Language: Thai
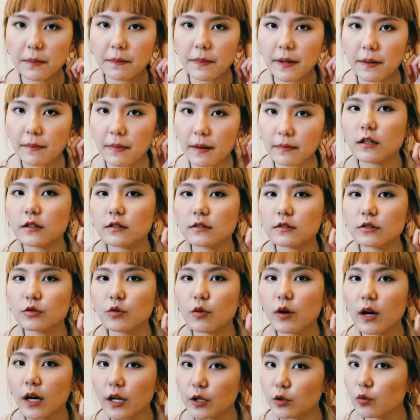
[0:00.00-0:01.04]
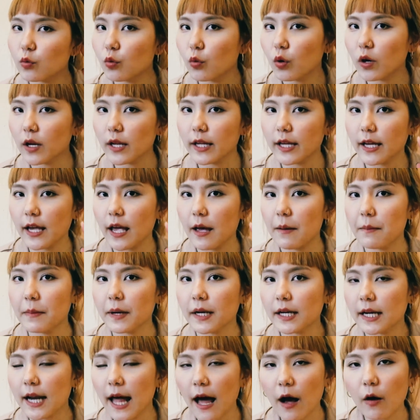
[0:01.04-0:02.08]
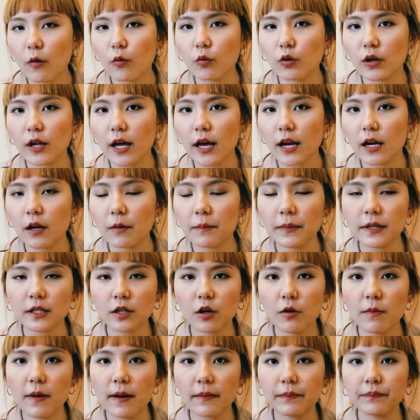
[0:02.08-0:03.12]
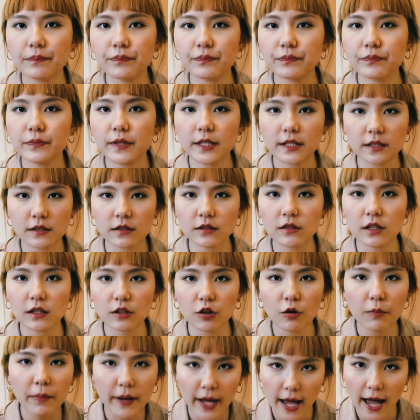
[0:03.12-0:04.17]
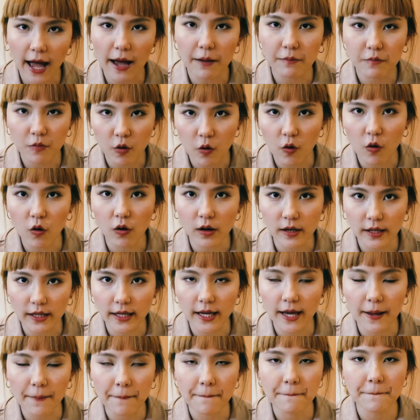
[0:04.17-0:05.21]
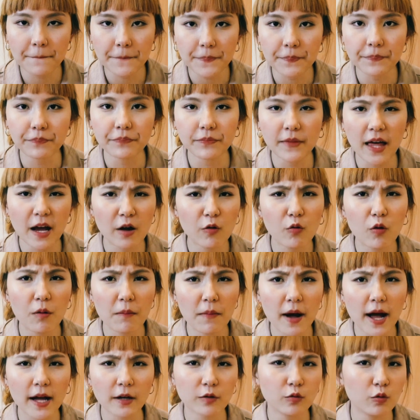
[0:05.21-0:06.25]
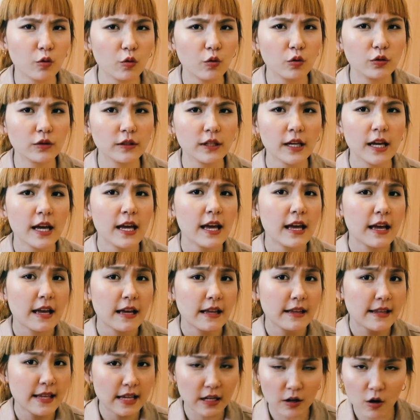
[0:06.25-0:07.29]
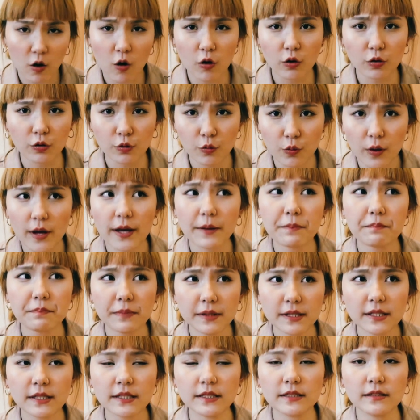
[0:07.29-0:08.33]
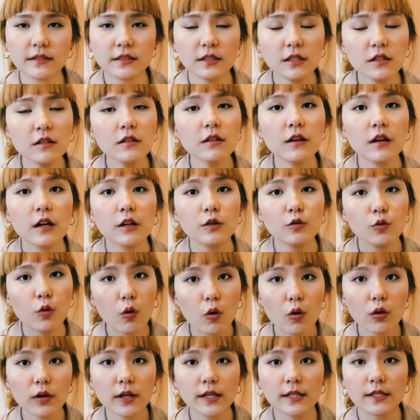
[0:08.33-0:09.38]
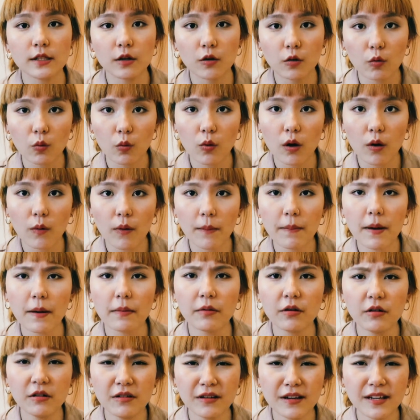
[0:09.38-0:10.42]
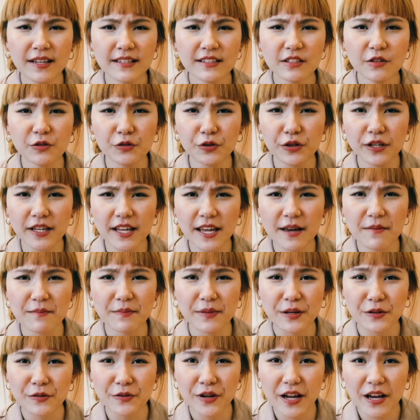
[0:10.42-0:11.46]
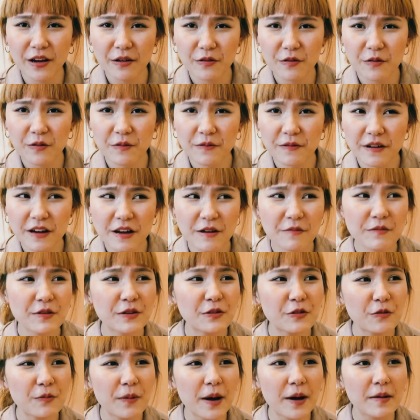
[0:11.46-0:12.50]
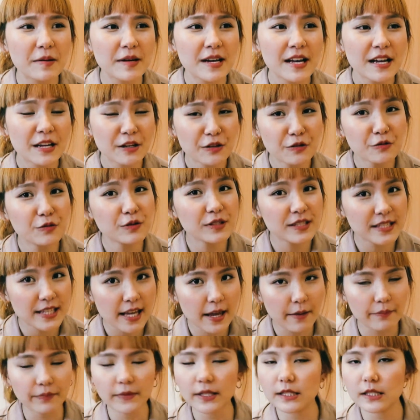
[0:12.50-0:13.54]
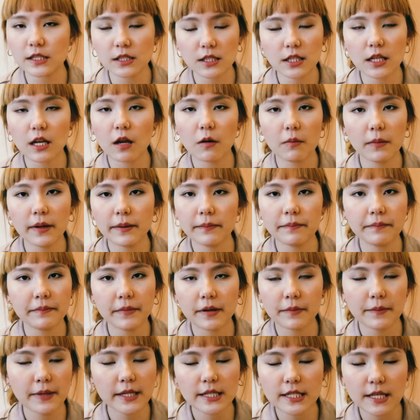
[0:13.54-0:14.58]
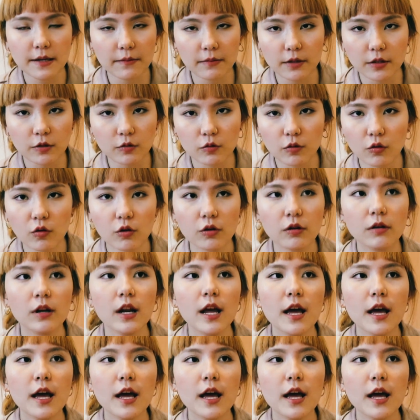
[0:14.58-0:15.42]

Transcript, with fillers: มันเป็นแบบช่วงกระดูกอะไรอย่างเงี้ยมันเน่าเลยแล้วมันก็แบบติดเชื้อต้องไปหาหมออะไรเงี้ยอืมน่ากลัวมากทุกคนอย่าลองด้วยปืนซึ่งทุกคนอาจจะกลัวว่าแบบเฮ้ยเจาะด้วยเข็มมันดูน่ากลัวมากมันดูแบบดูเจ็บแต่จริงๆแล้วมันมันไม่เจ็บเลยทุกคน